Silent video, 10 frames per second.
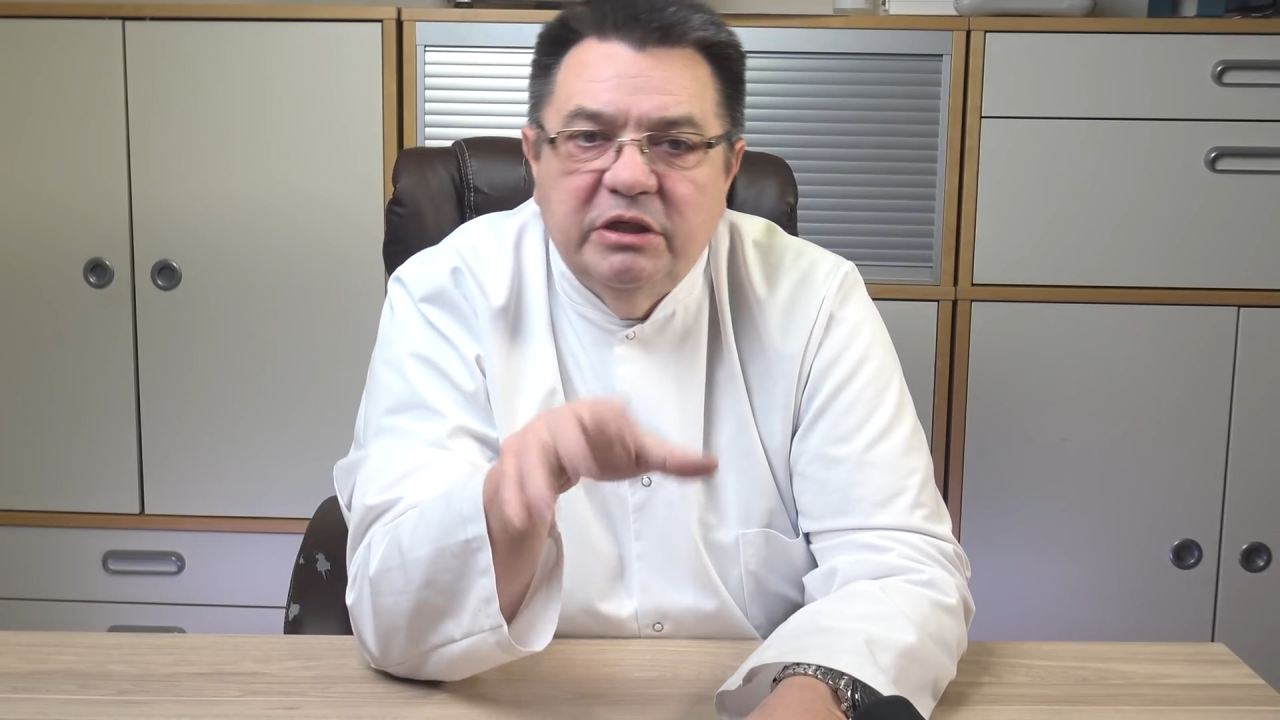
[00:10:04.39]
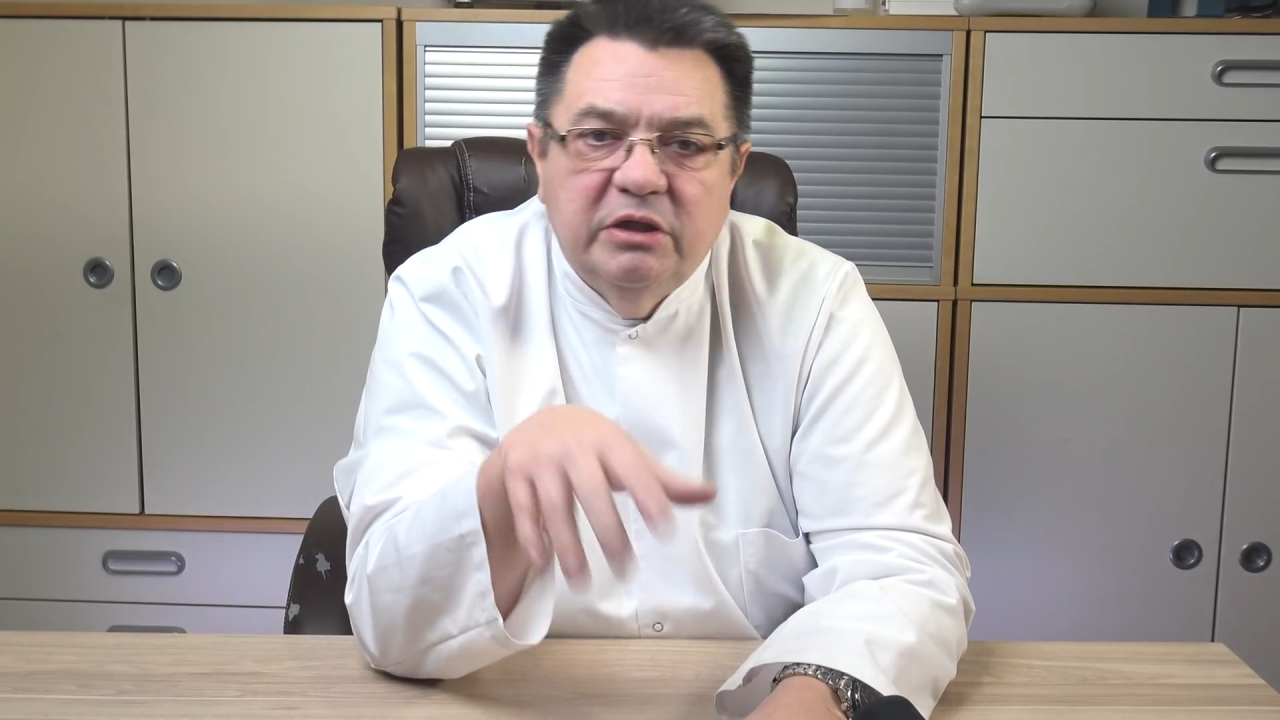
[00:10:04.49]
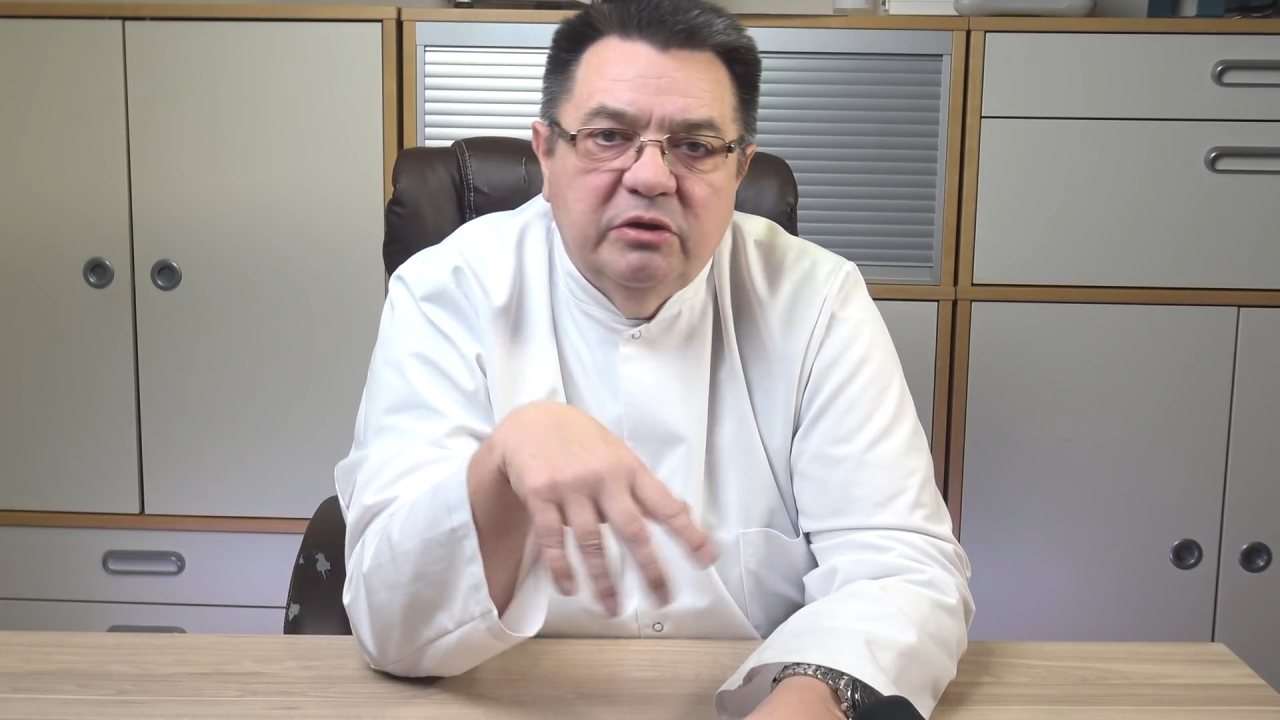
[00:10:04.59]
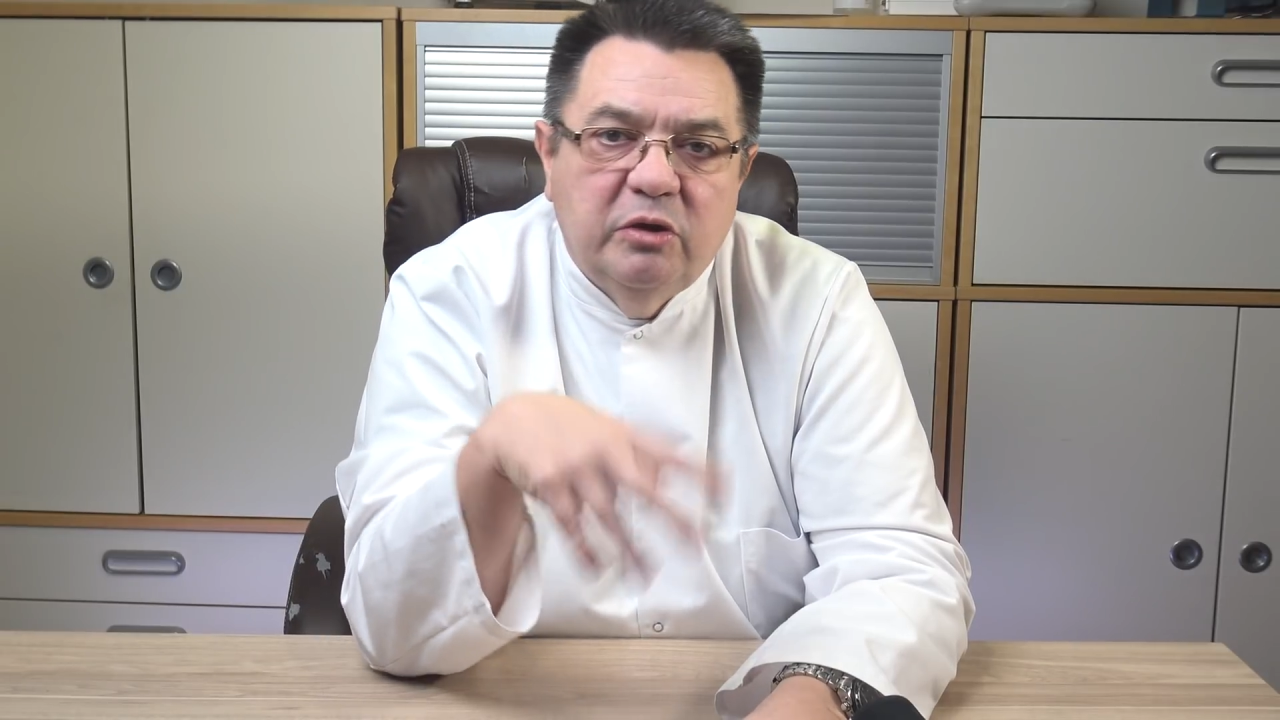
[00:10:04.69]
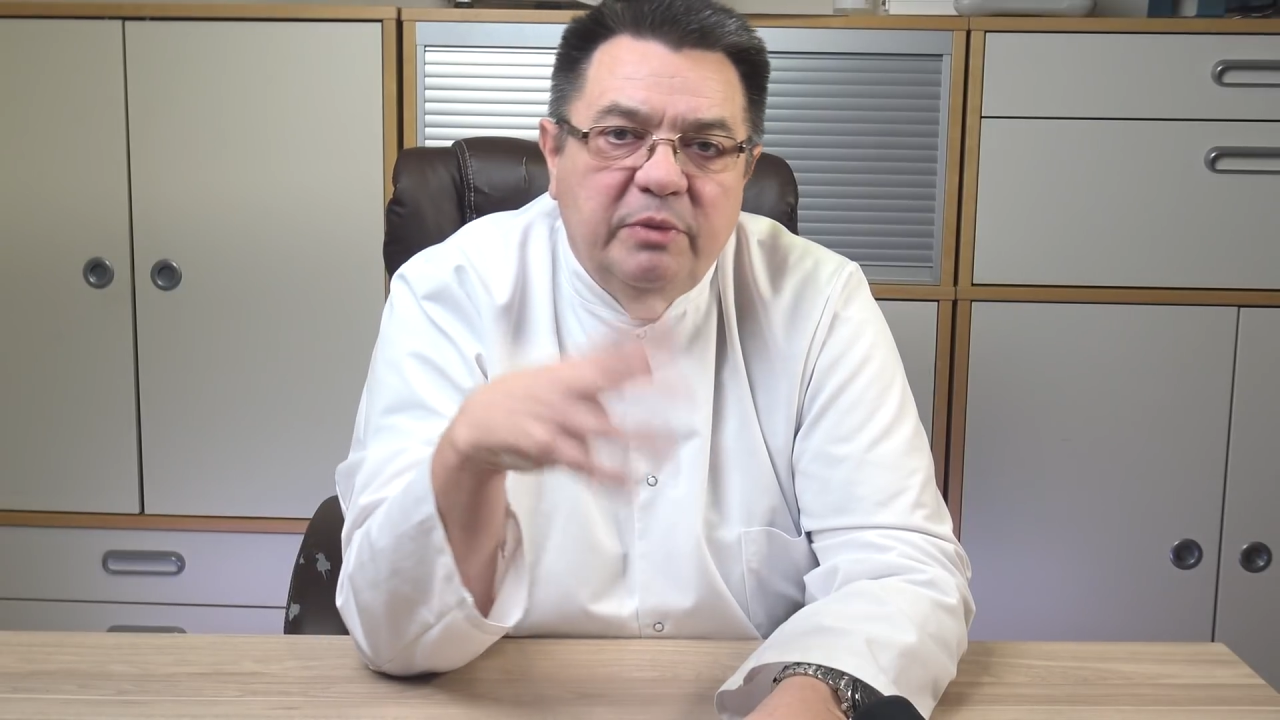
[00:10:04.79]
в
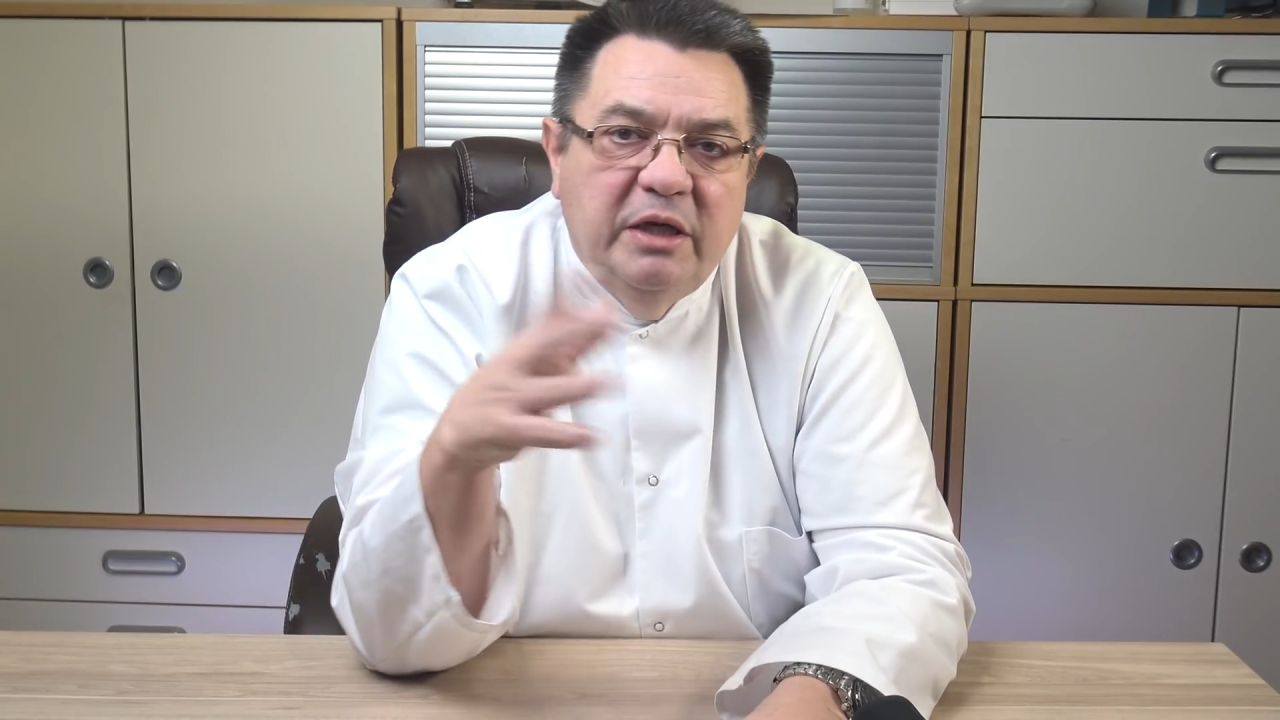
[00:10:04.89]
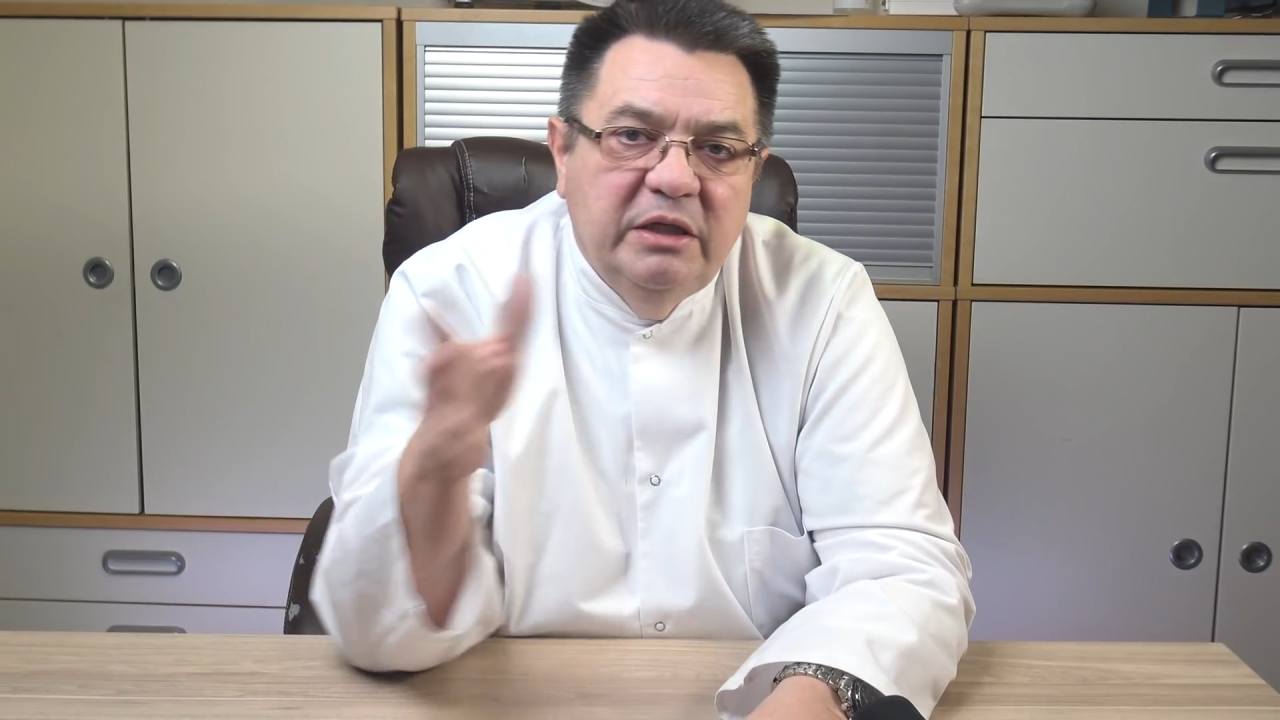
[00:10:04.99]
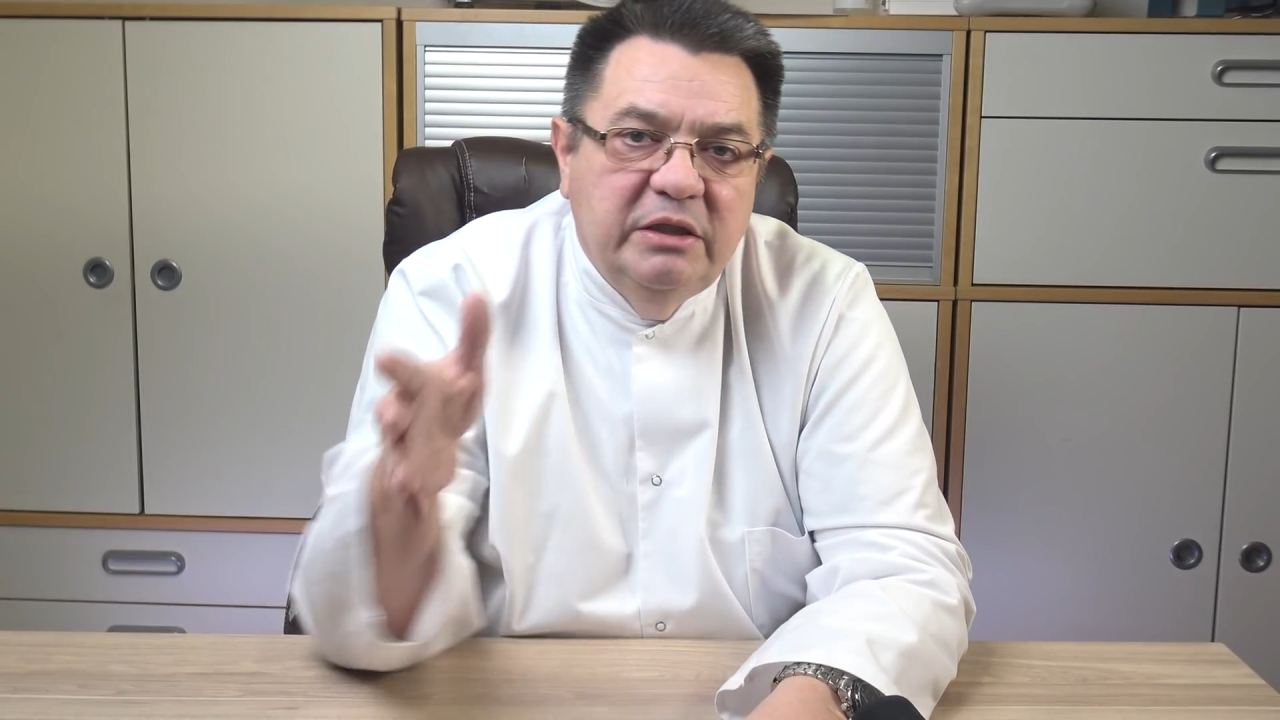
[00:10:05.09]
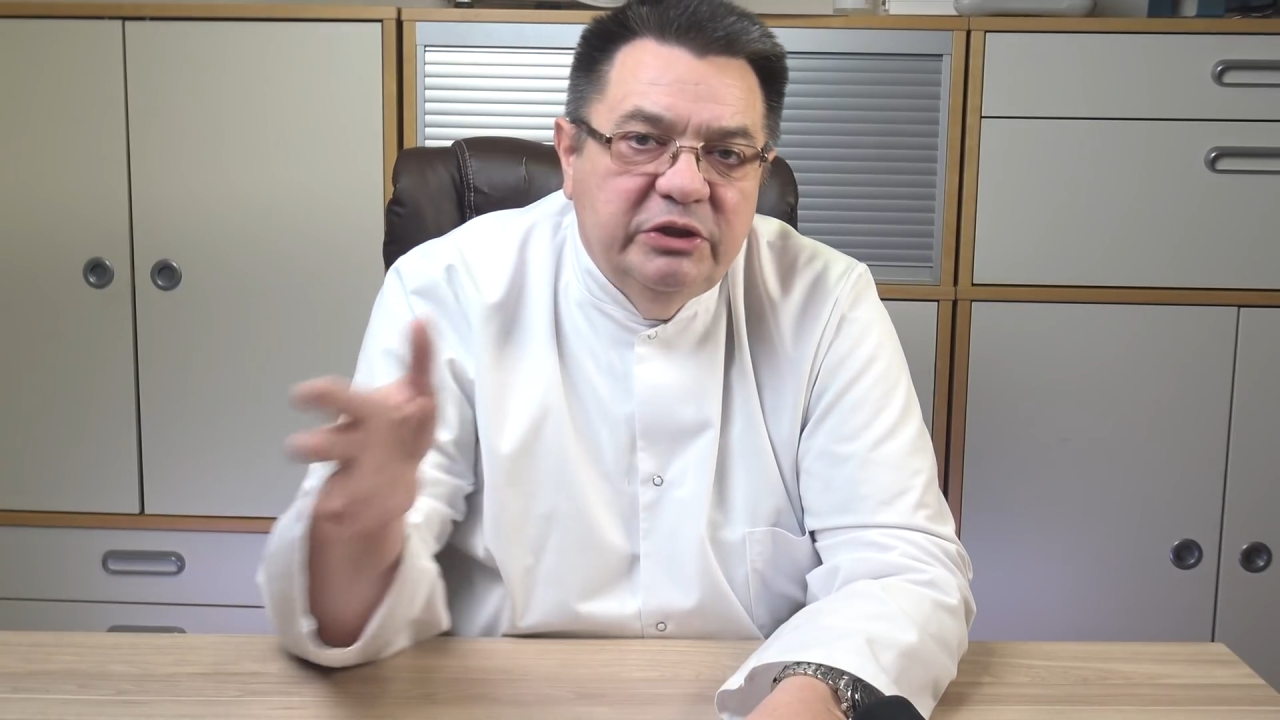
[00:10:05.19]
котором они